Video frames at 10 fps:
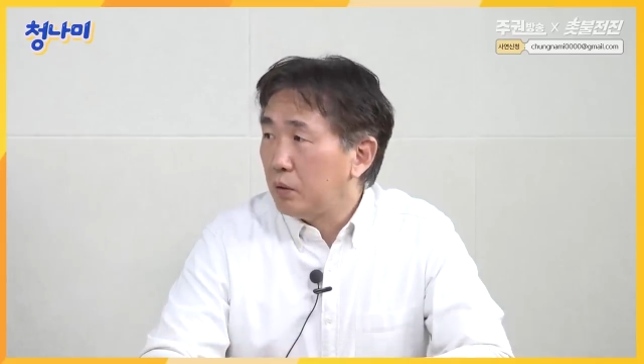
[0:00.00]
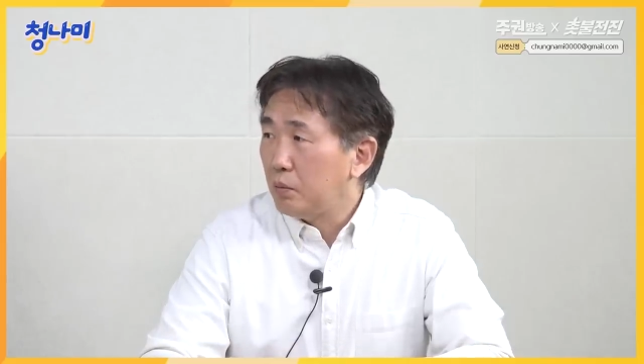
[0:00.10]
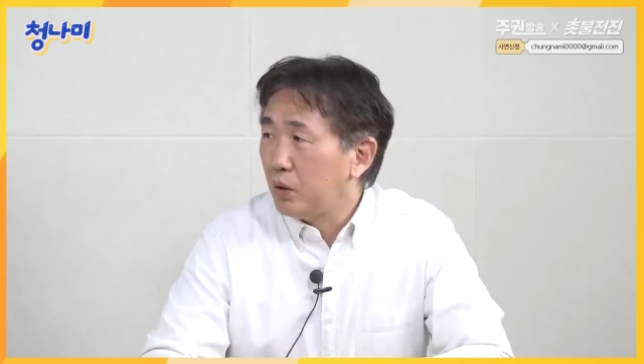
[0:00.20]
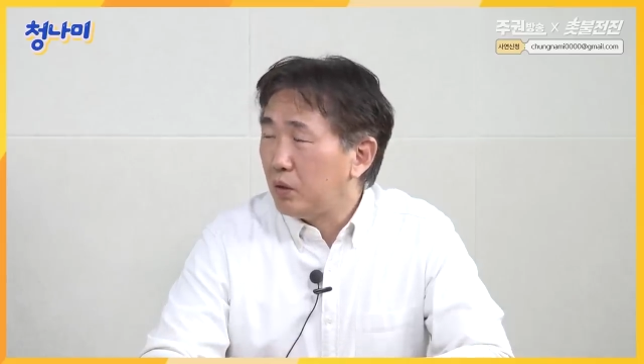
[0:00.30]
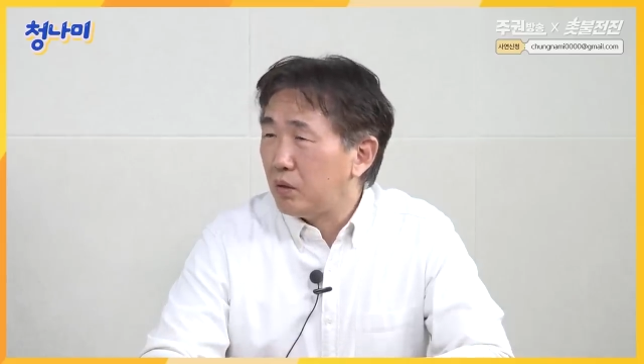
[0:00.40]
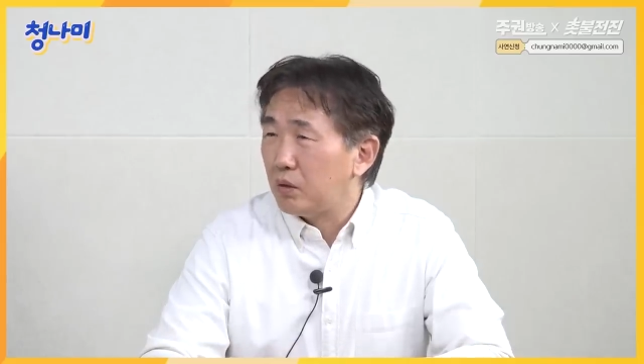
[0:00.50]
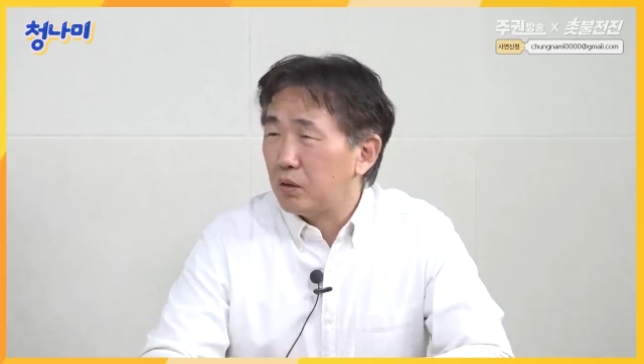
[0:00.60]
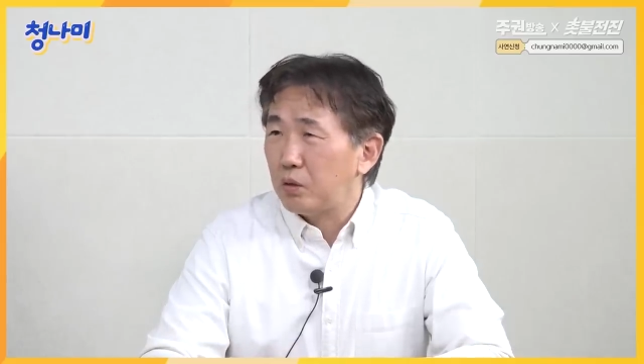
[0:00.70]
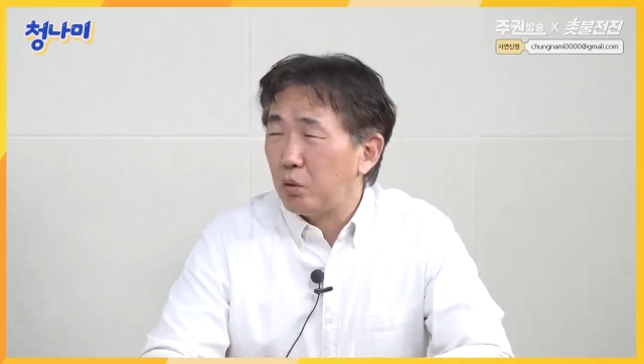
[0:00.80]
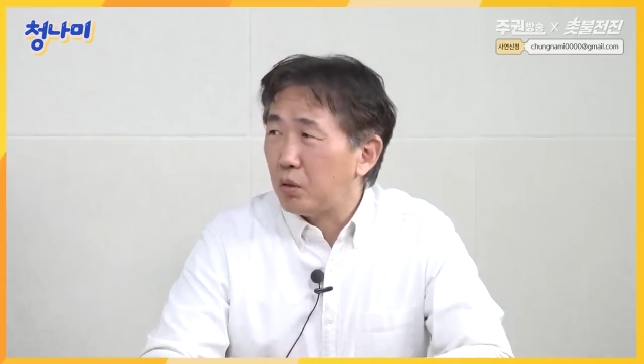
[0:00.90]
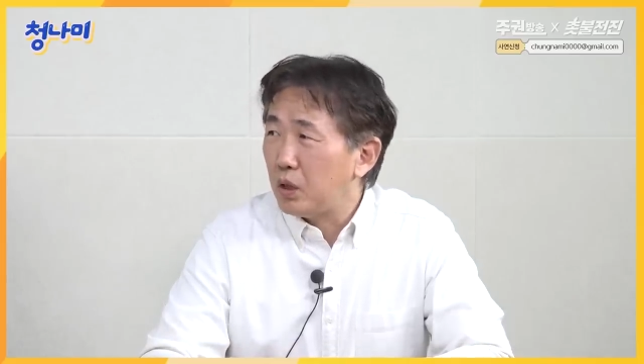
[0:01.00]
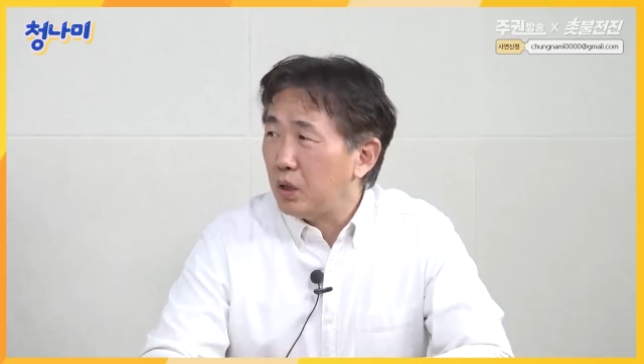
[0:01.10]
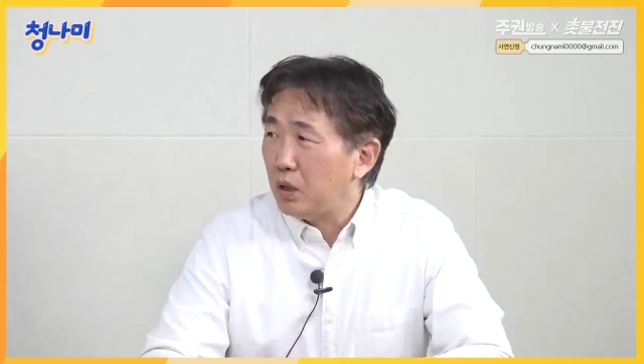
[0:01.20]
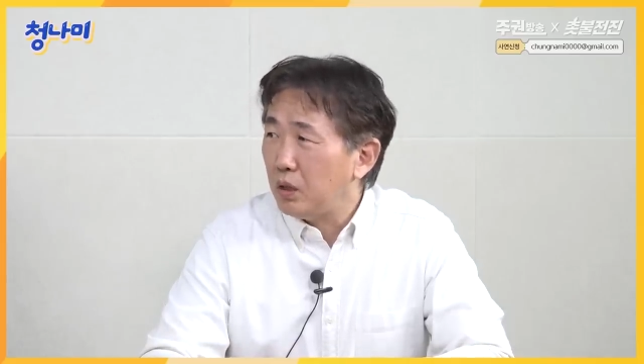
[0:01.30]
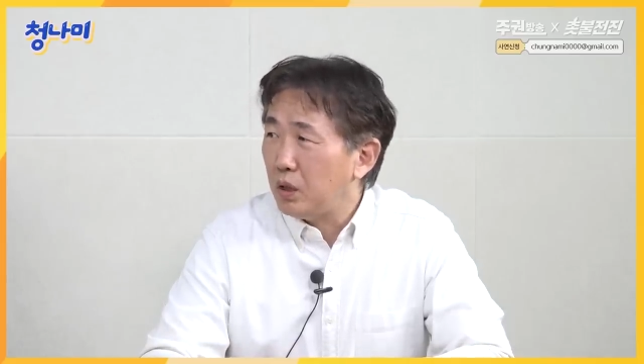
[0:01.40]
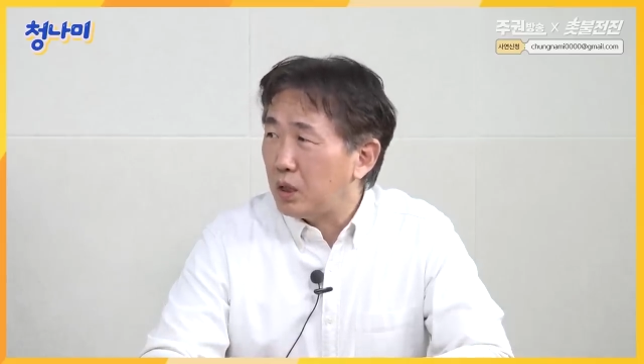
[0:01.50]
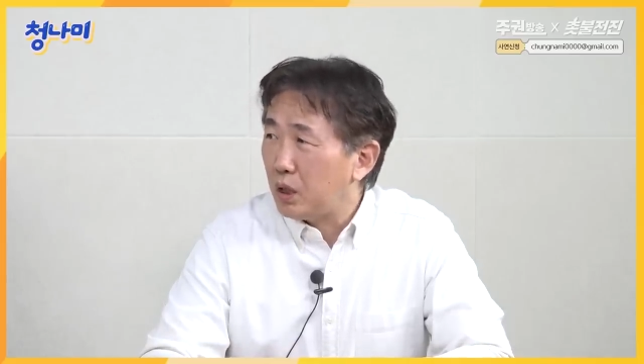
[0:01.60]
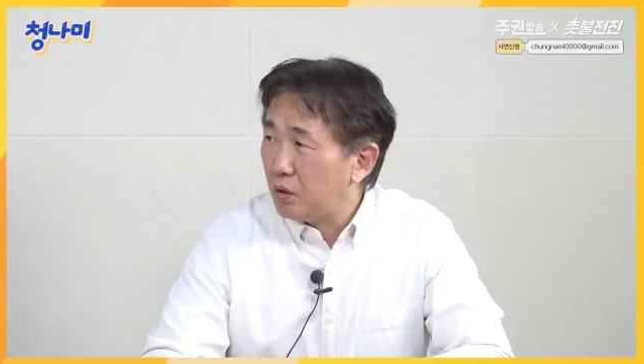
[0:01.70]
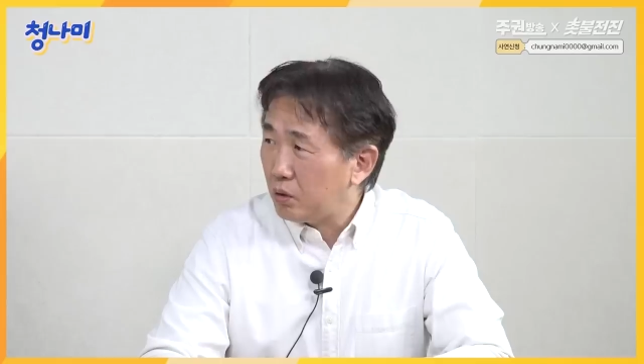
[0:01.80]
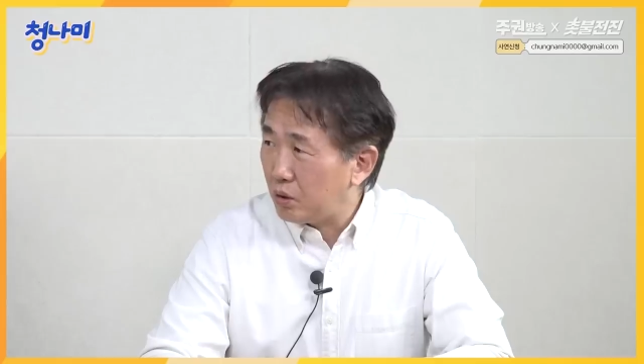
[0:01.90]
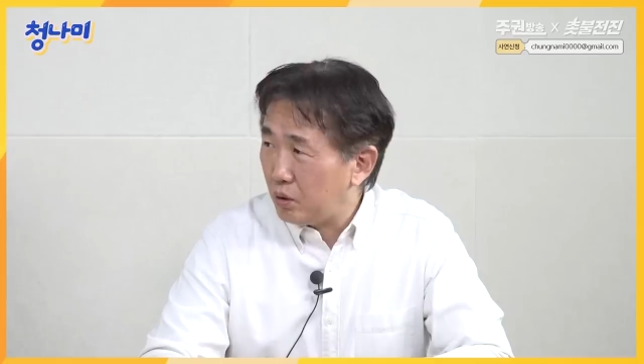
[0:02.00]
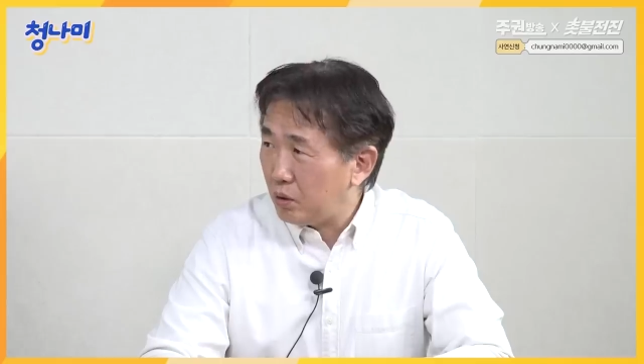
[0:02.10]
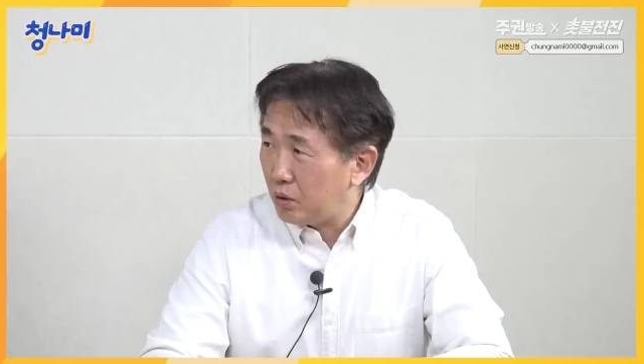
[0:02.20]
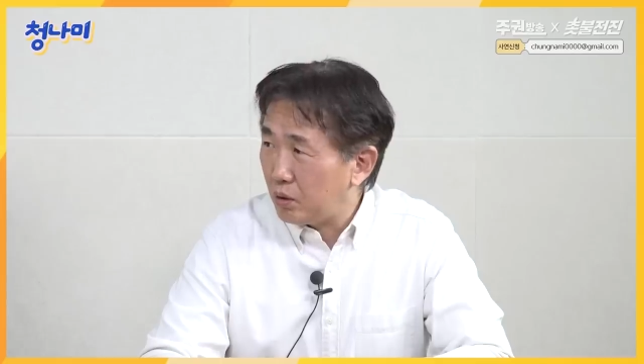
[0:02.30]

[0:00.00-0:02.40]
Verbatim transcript: 그건 뭐 스토킹 이상이었죠.